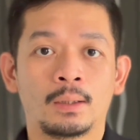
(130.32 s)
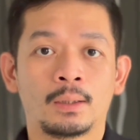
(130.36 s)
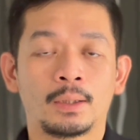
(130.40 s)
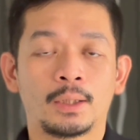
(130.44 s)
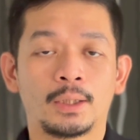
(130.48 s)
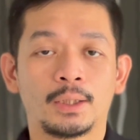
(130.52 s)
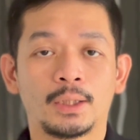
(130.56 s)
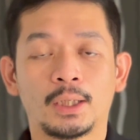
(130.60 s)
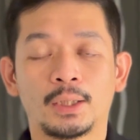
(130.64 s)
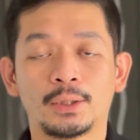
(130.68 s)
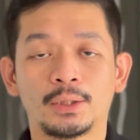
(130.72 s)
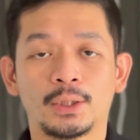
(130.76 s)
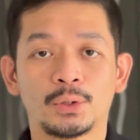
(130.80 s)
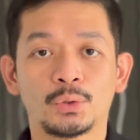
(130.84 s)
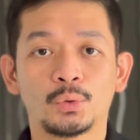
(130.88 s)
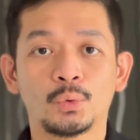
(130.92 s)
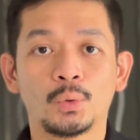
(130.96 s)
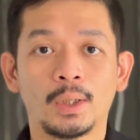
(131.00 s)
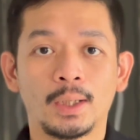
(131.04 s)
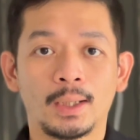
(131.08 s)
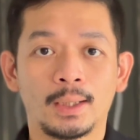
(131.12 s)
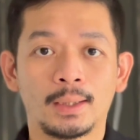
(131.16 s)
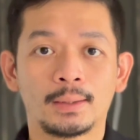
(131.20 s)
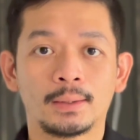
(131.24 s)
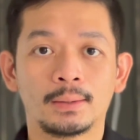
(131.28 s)
Kiranya
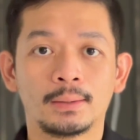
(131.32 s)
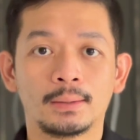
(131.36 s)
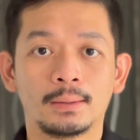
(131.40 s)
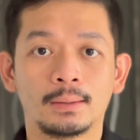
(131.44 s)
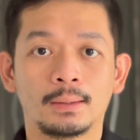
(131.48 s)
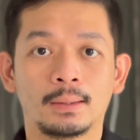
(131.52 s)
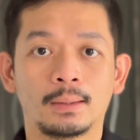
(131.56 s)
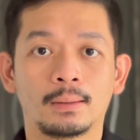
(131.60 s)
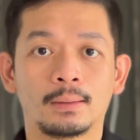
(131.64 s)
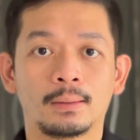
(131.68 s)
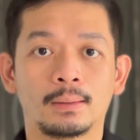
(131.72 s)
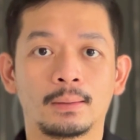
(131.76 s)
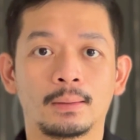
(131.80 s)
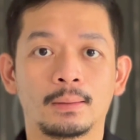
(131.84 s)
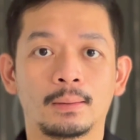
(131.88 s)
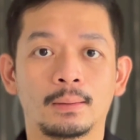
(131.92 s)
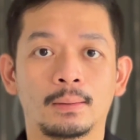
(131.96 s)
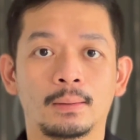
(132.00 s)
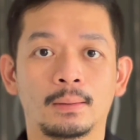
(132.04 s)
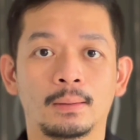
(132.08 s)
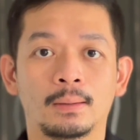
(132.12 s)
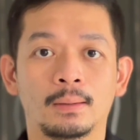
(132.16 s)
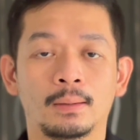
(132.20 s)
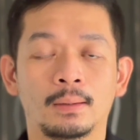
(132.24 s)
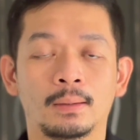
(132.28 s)
Tuhan
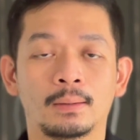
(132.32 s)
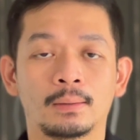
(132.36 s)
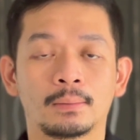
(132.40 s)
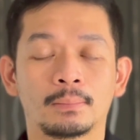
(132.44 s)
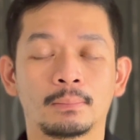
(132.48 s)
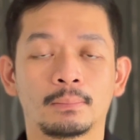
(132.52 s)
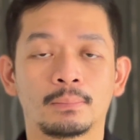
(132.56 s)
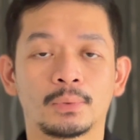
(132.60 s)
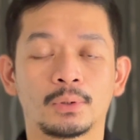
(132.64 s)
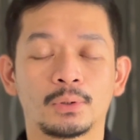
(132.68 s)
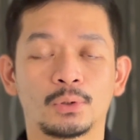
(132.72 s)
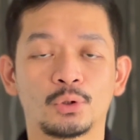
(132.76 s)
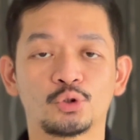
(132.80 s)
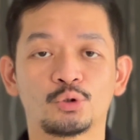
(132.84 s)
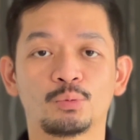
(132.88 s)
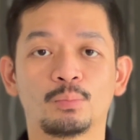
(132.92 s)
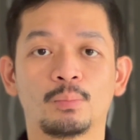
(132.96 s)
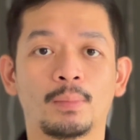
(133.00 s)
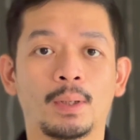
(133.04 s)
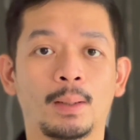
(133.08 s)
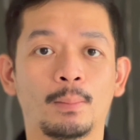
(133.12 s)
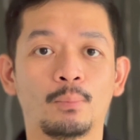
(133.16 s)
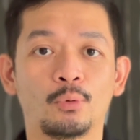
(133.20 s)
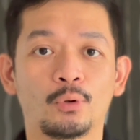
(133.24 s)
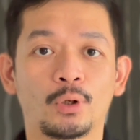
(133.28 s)
terus
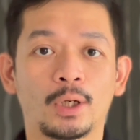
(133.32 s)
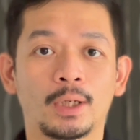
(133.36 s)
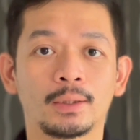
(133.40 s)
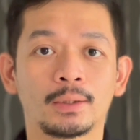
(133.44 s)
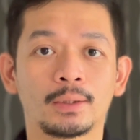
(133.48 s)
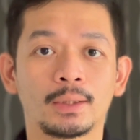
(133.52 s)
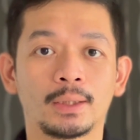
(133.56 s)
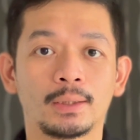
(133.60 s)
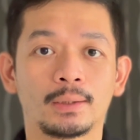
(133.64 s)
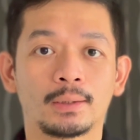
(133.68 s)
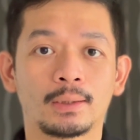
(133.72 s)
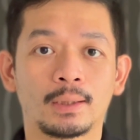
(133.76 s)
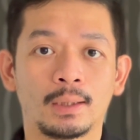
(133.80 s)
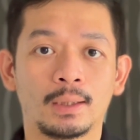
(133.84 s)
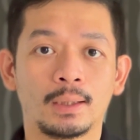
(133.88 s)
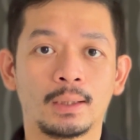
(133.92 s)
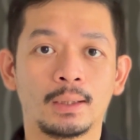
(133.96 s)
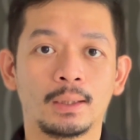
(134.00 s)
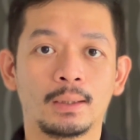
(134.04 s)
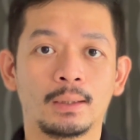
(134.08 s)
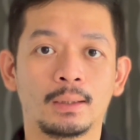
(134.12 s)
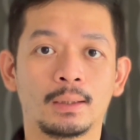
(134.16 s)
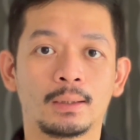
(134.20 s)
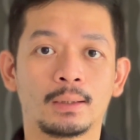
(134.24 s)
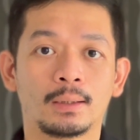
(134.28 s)
memampukan kita
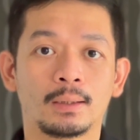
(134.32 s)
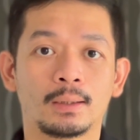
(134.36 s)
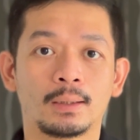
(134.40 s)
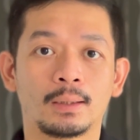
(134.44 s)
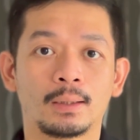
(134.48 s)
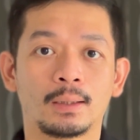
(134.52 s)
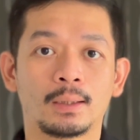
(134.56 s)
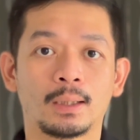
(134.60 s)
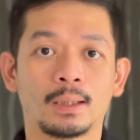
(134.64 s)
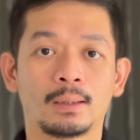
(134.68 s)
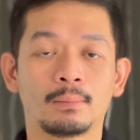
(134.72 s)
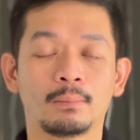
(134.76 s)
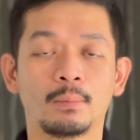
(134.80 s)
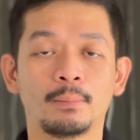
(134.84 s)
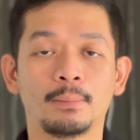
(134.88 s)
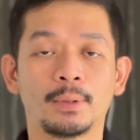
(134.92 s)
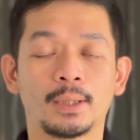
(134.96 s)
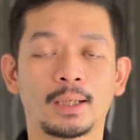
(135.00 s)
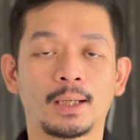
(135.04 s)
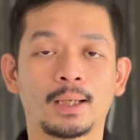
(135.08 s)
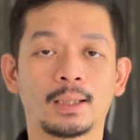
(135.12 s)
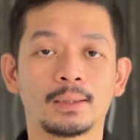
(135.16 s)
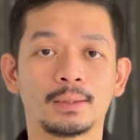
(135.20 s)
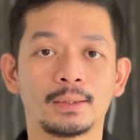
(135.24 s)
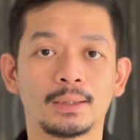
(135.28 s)
dan
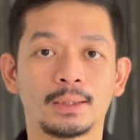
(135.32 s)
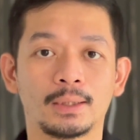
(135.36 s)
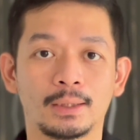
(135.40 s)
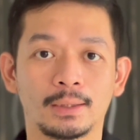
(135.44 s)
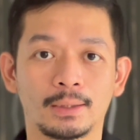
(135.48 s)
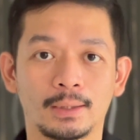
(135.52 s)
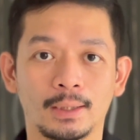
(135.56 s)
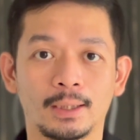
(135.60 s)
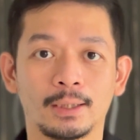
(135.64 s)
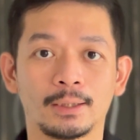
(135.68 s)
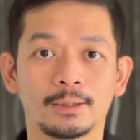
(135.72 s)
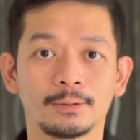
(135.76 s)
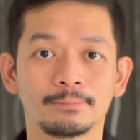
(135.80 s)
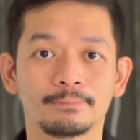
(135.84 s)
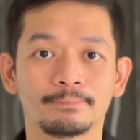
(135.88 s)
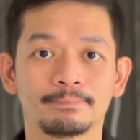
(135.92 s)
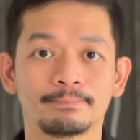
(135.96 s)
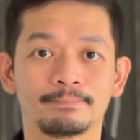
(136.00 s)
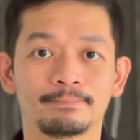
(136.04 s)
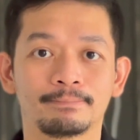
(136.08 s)
memberkati kita.